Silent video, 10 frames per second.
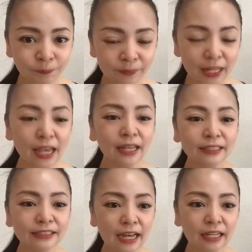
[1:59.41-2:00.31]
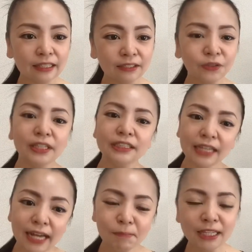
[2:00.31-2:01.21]
でさあどうでした
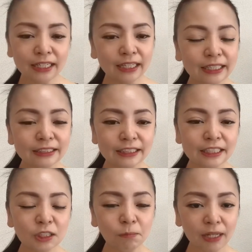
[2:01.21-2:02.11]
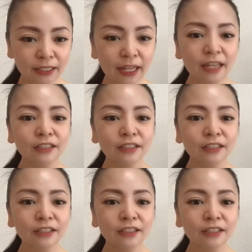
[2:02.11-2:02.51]
かみたいな感で閉めて